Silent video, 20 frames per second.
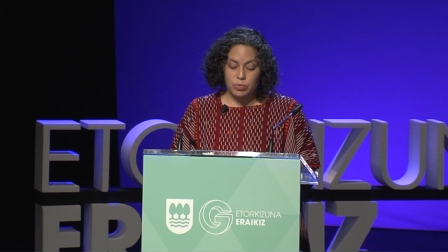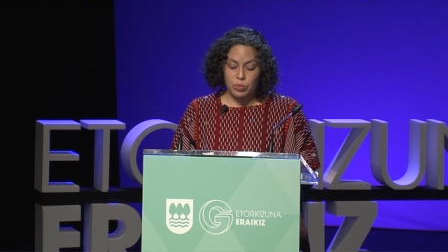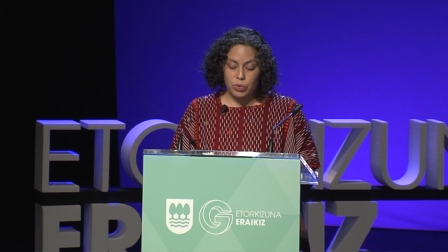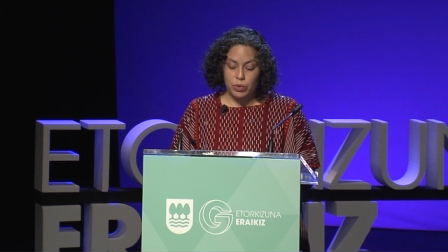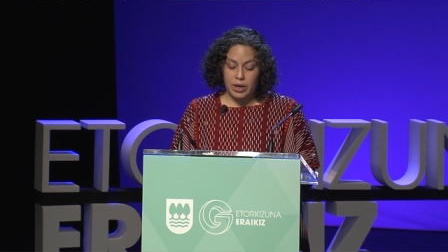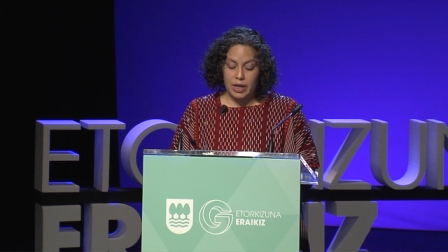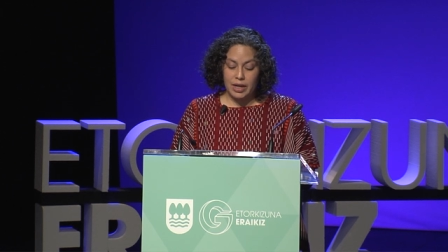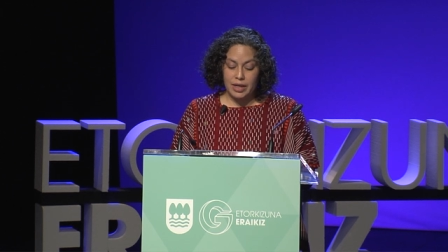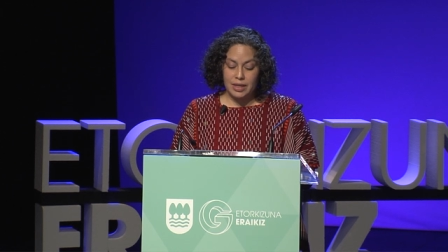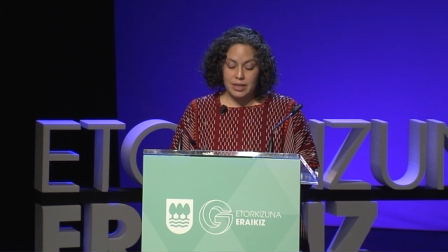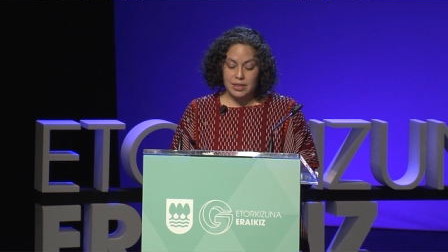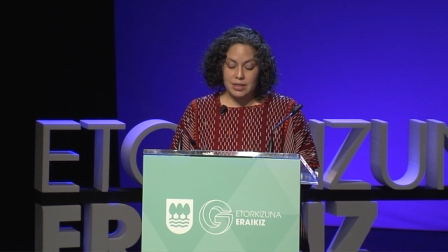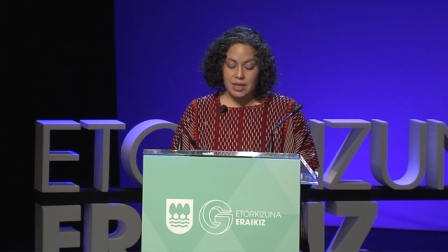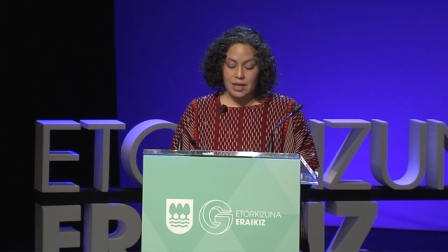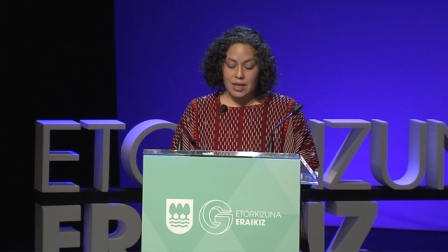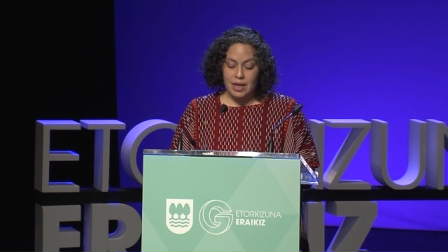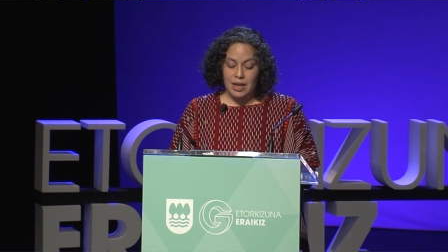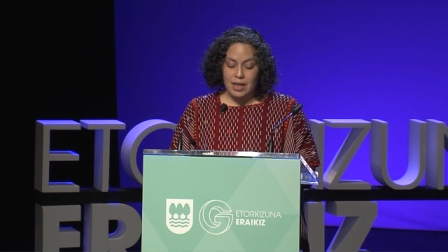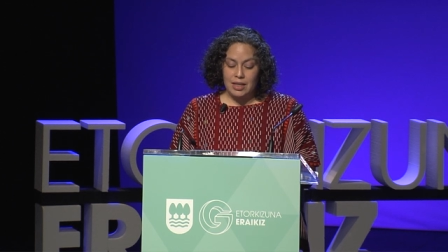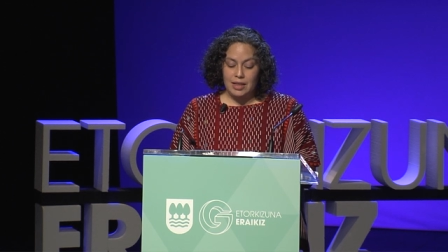mujeres
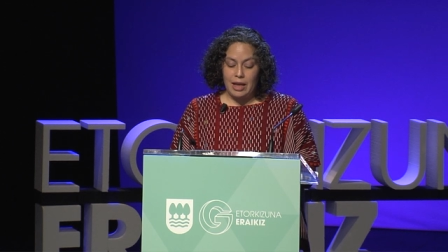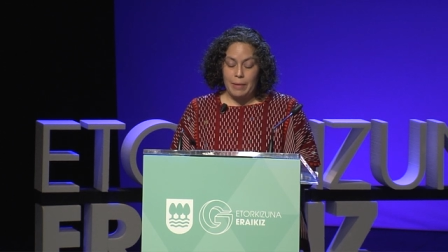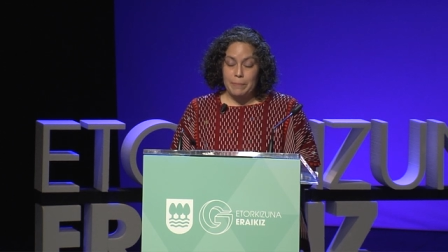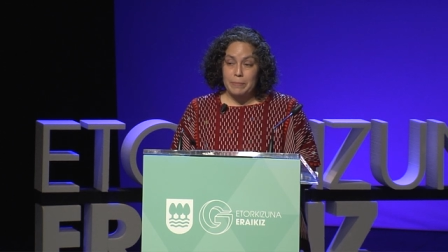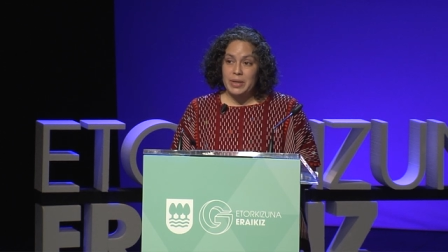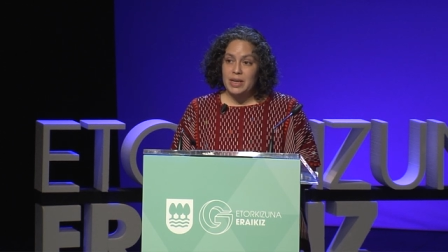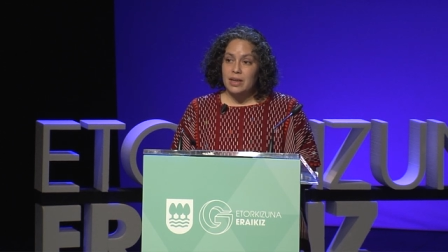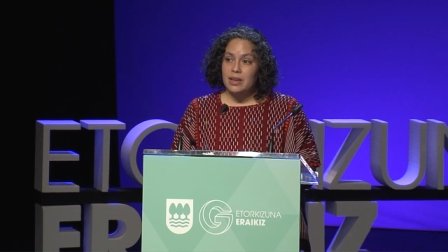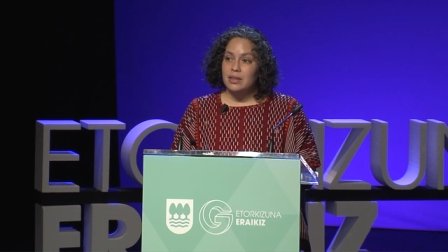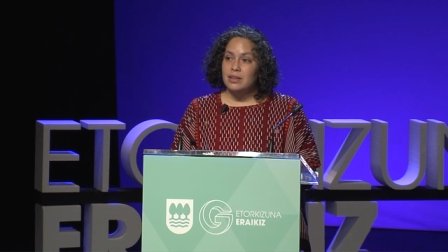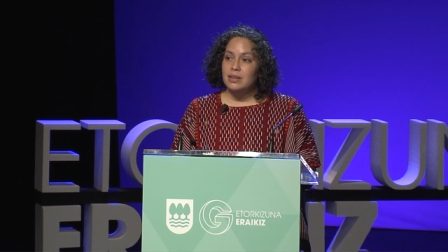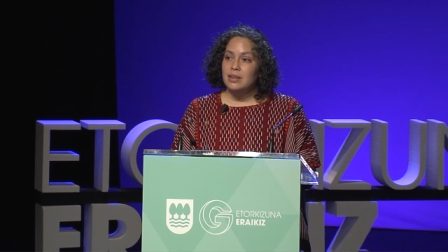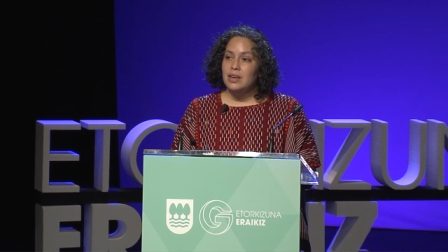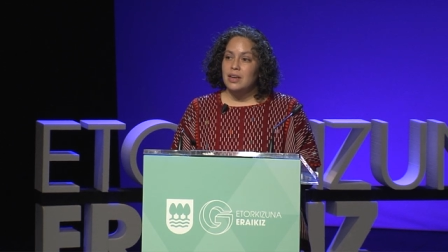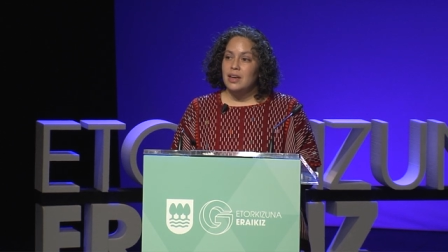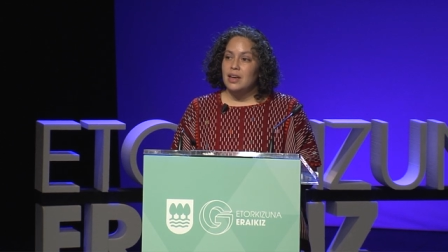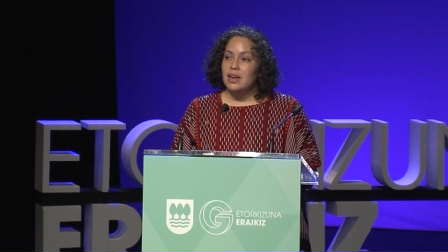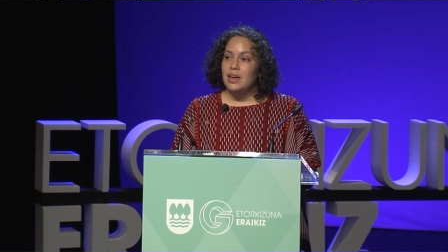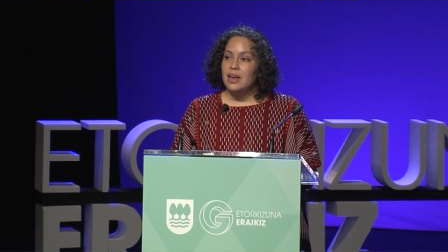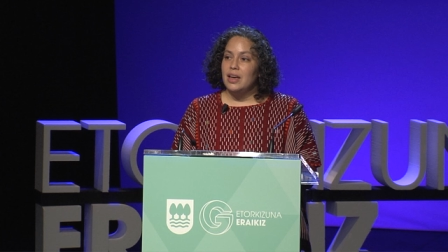
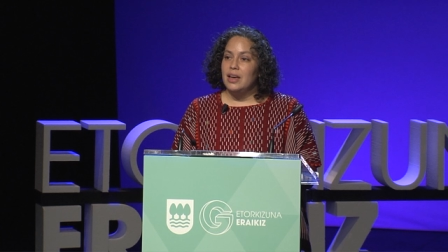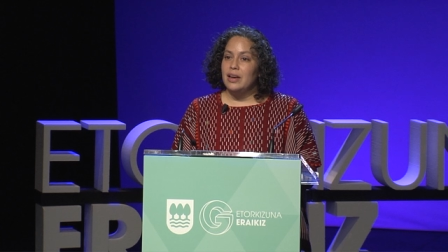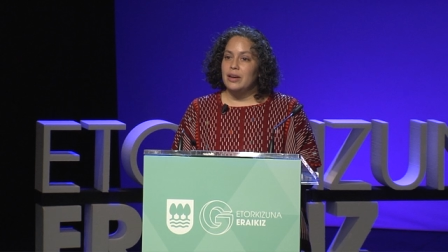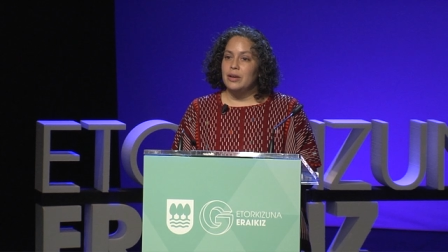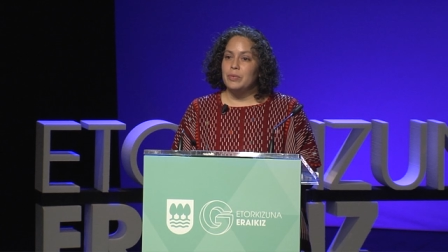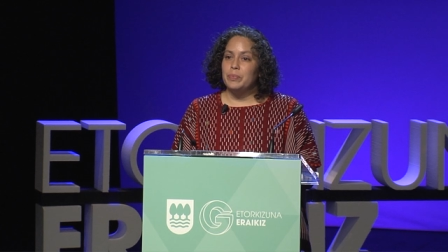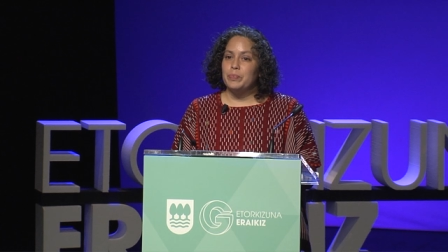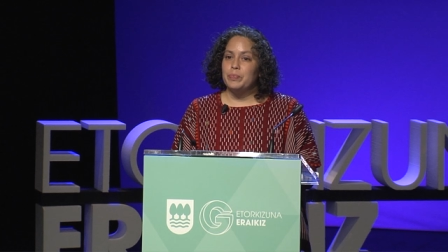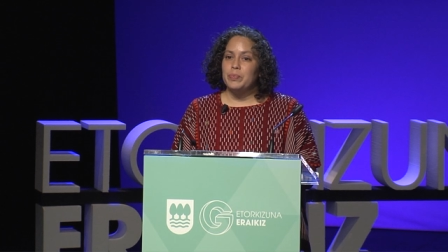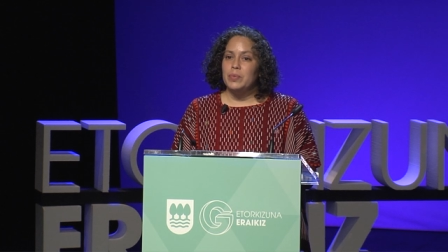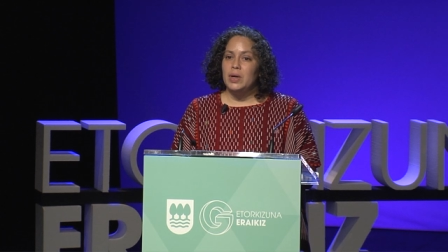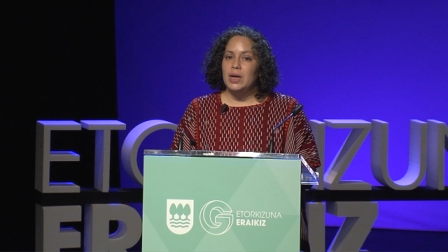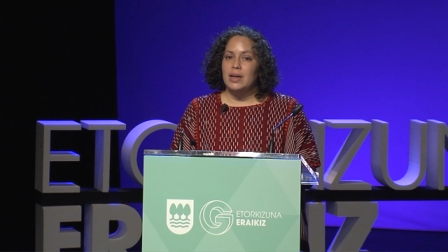también em,